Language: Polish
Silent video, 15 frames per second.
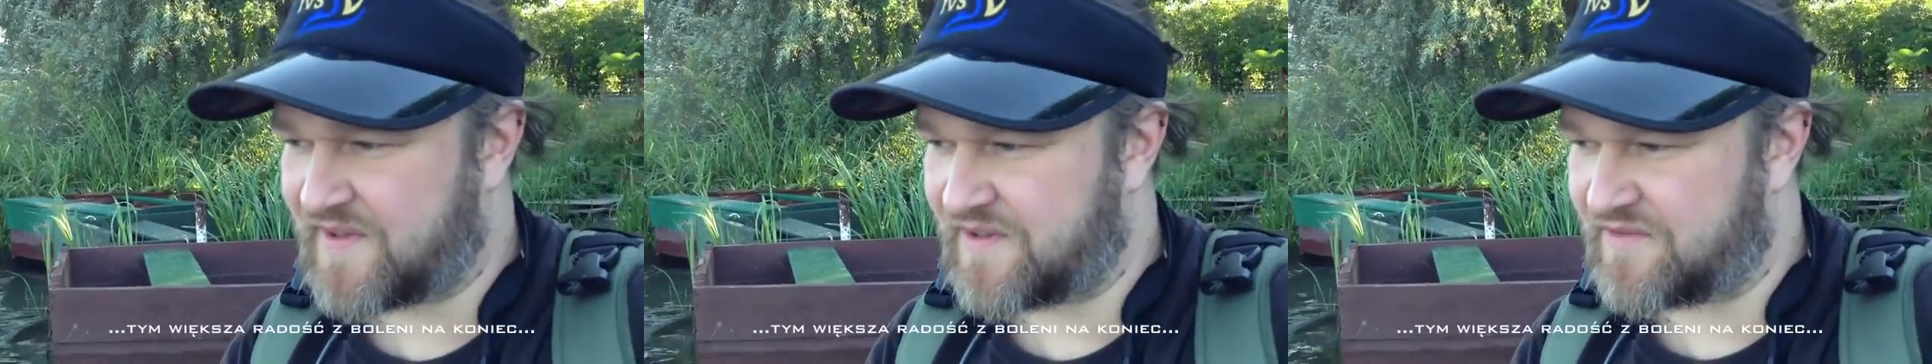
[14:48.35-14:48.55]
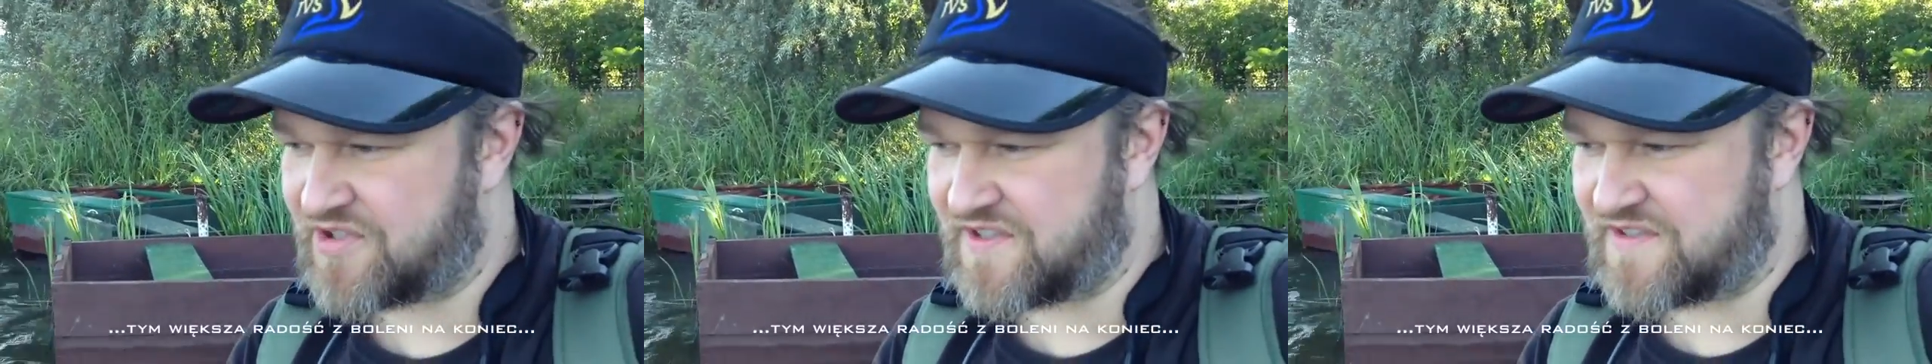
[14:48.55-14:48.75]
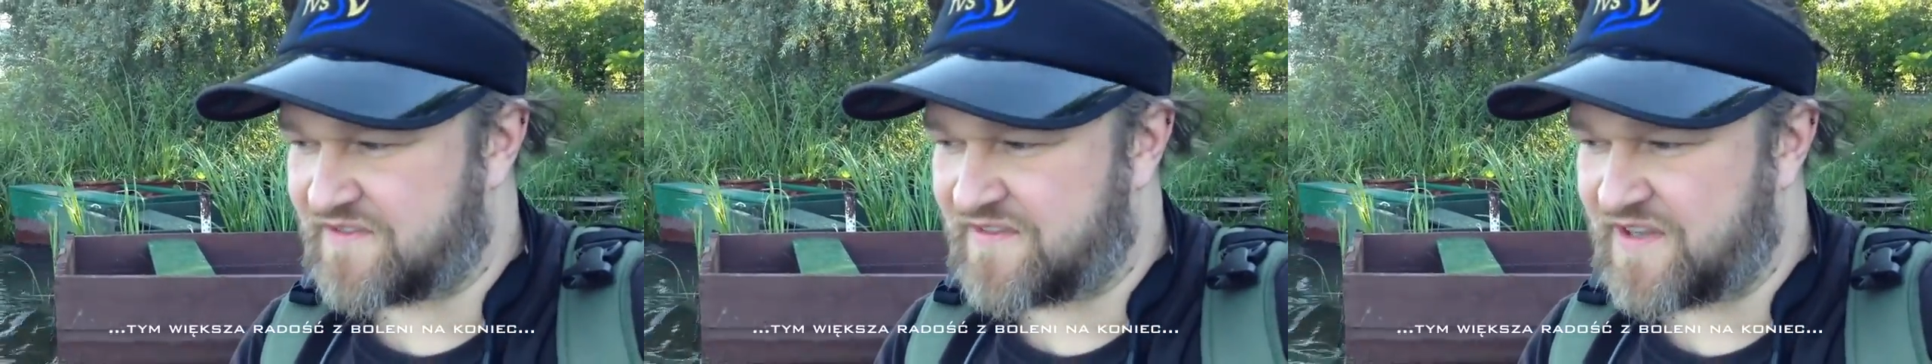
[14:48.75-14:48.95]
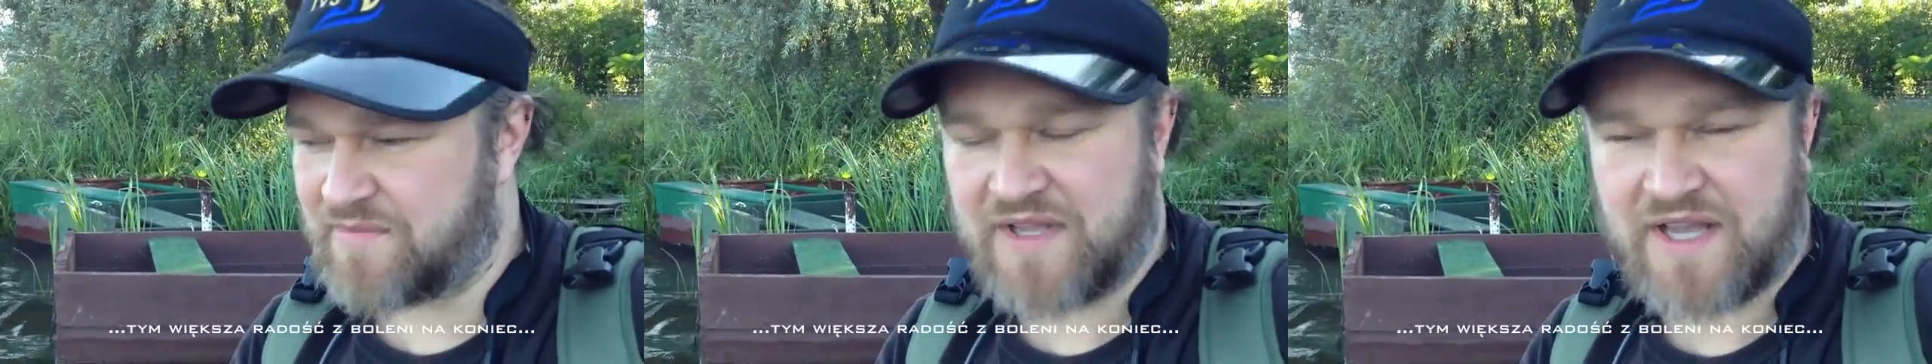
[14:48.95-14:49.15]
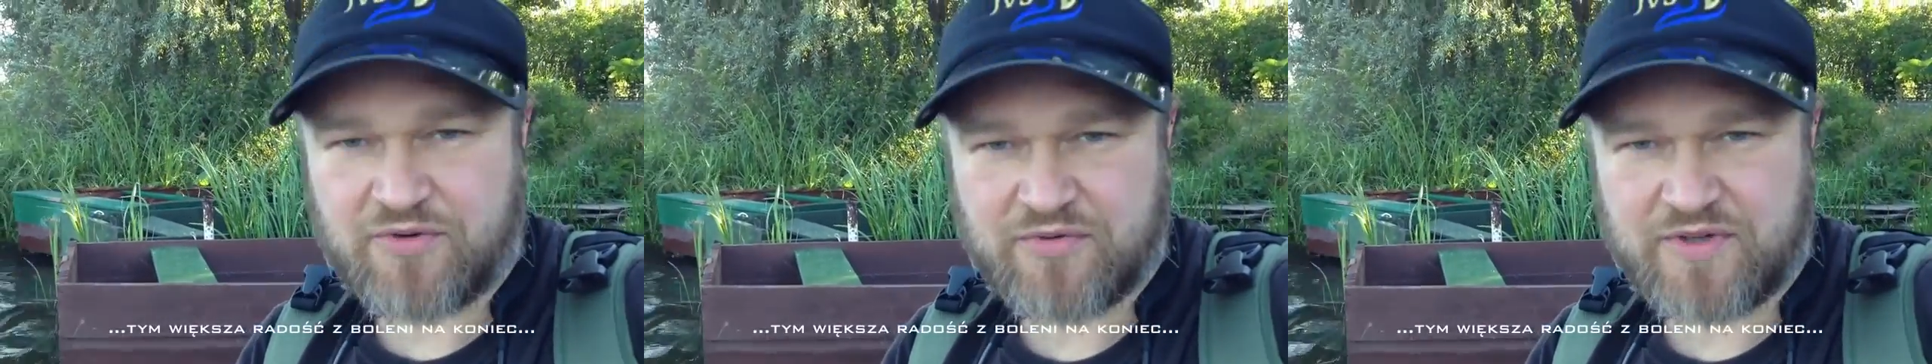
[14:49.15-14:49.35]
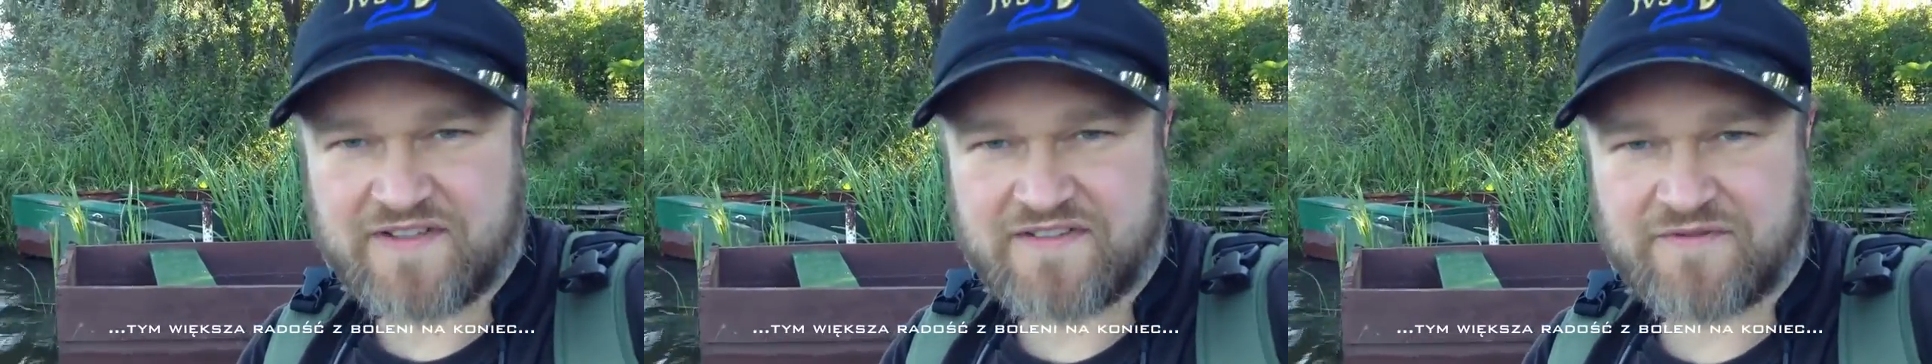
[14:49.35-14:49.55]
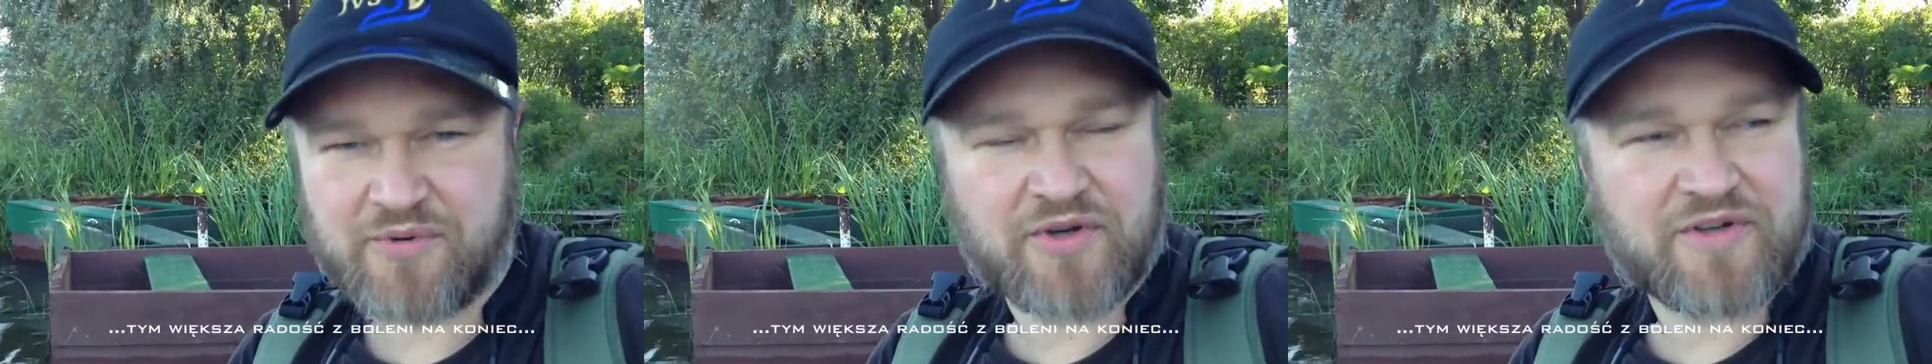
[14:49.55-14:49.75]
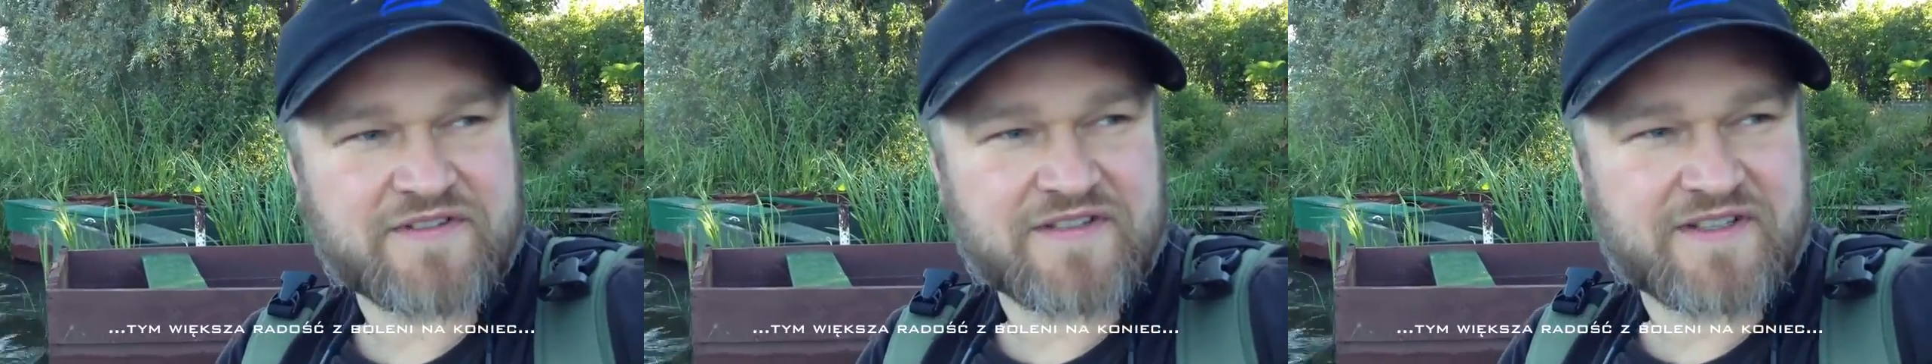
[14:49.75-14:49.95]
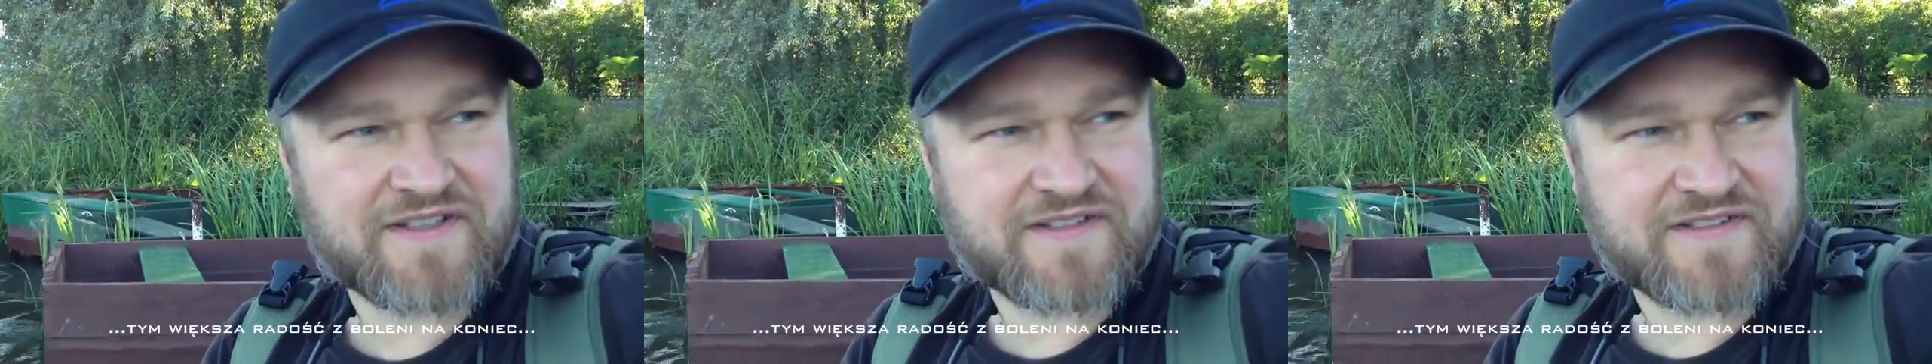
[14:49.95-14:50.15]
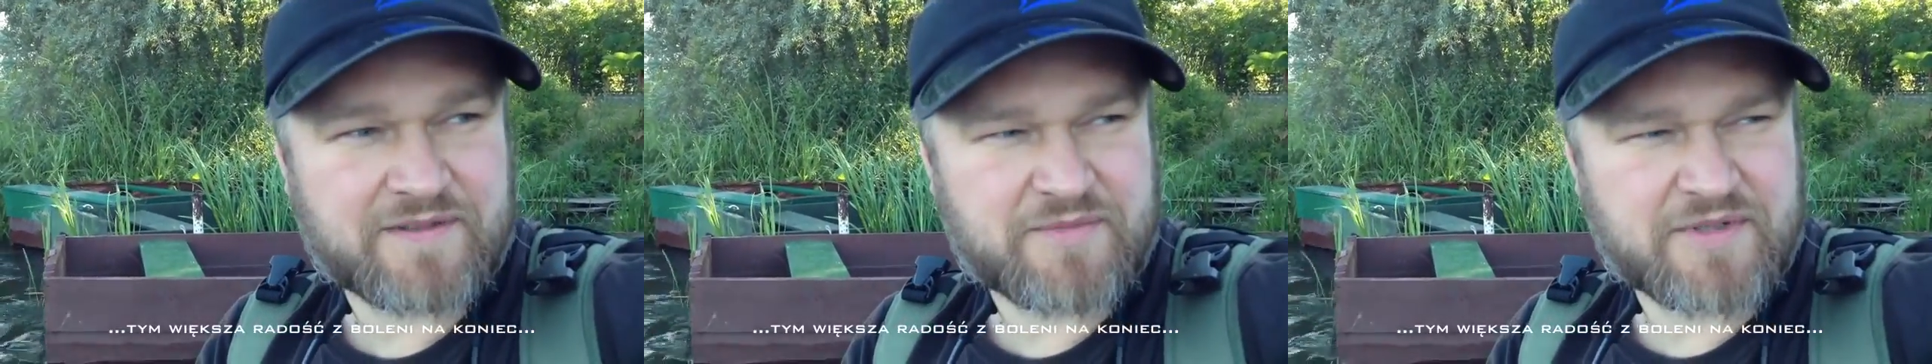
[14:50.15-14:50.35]
wszyscy wiemy jak u nas w Polsce
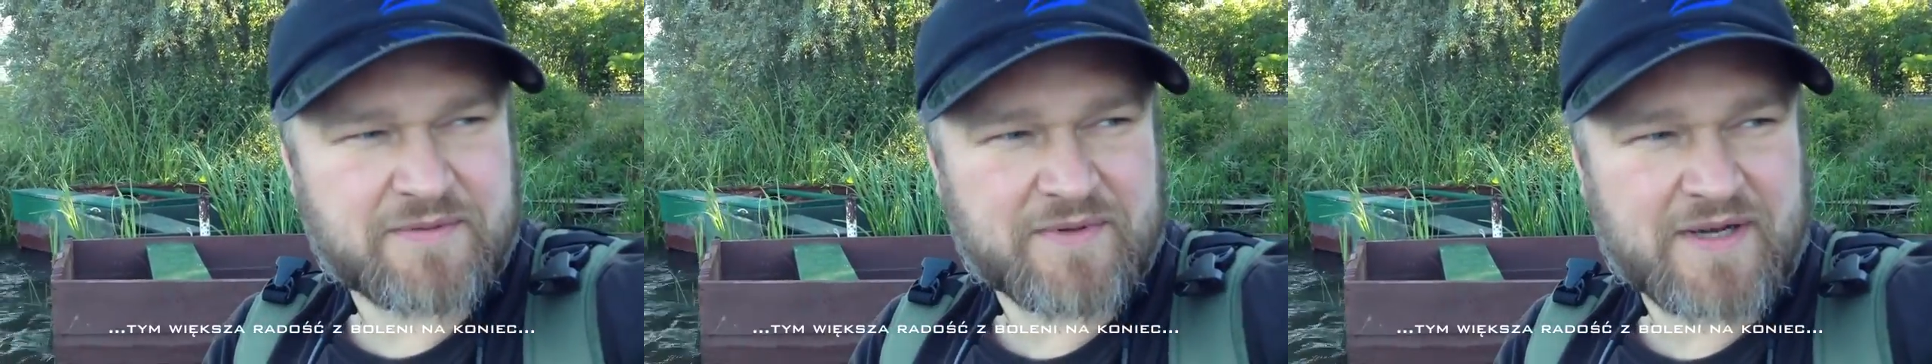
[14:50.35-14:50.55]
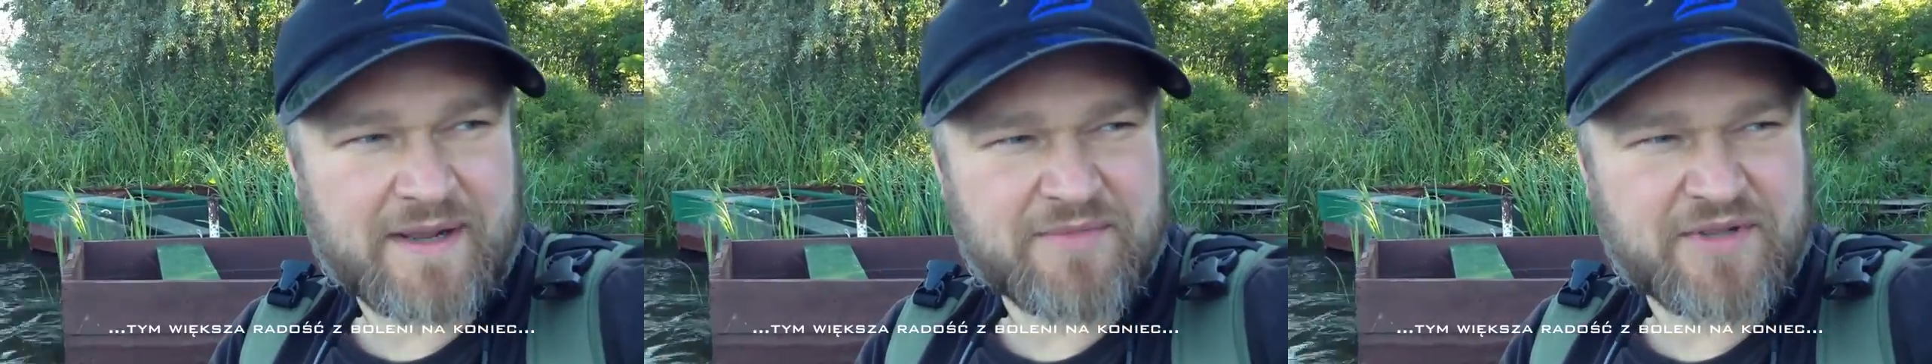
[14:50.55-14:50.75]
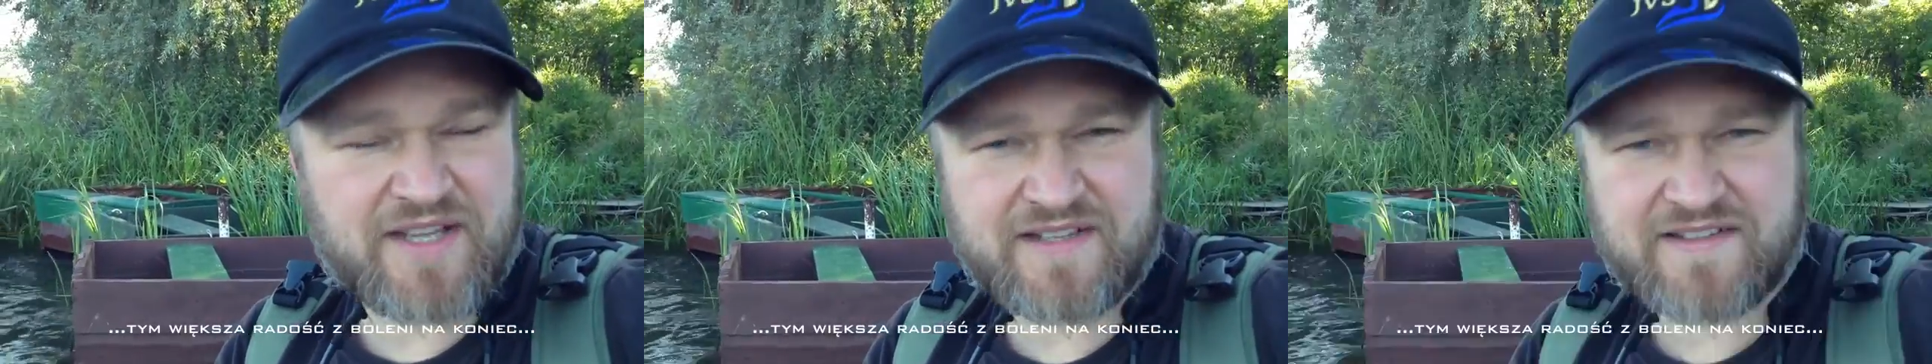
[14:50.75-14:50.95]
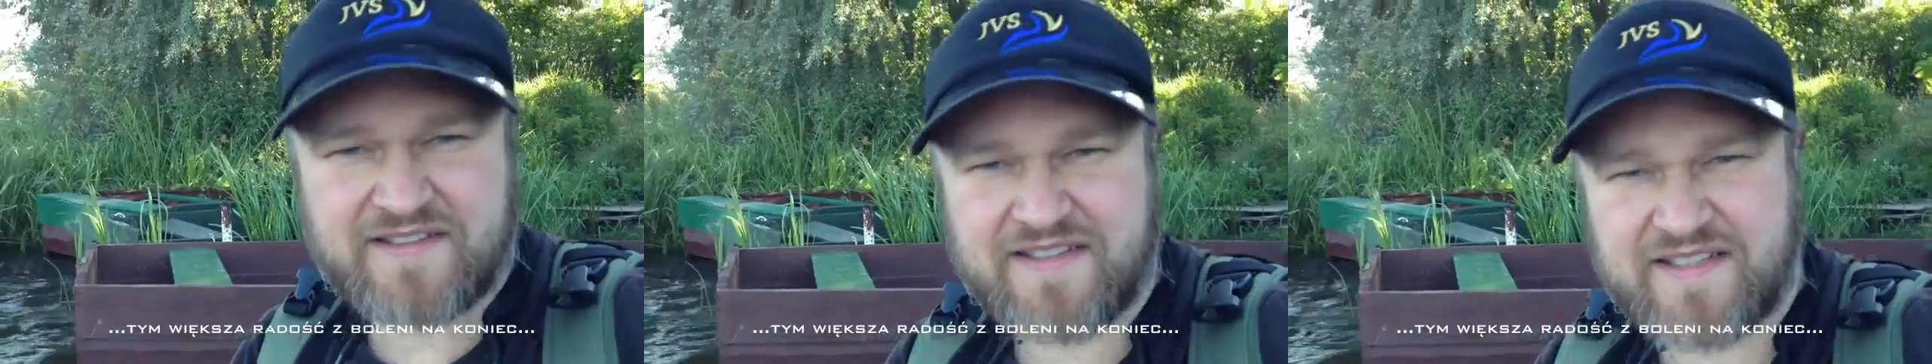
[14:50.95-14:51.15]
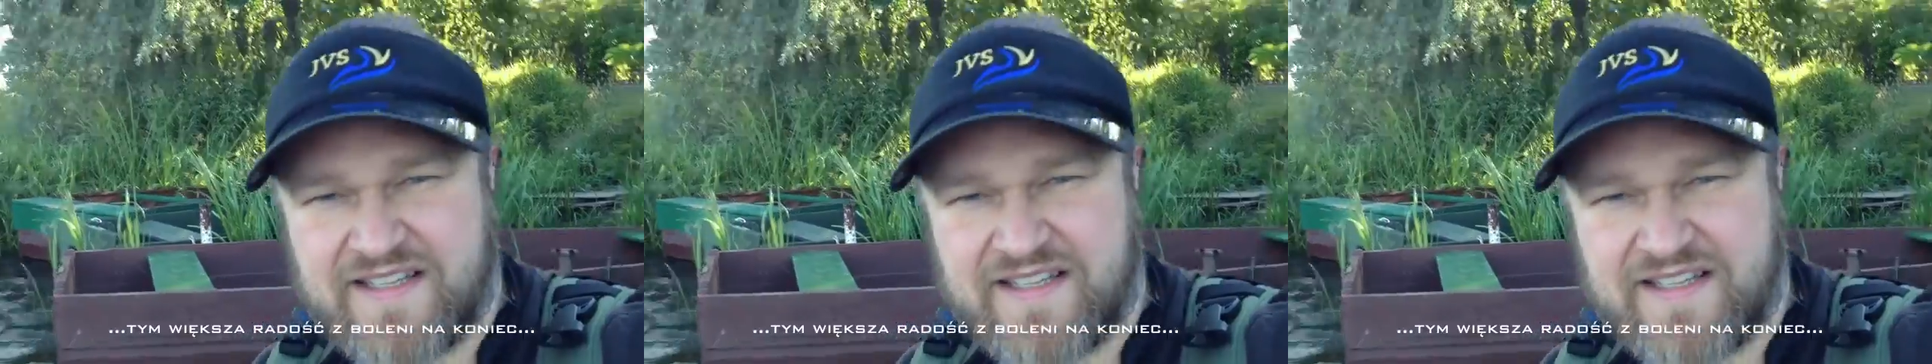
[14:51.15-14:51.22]
z tymi rybkami jest.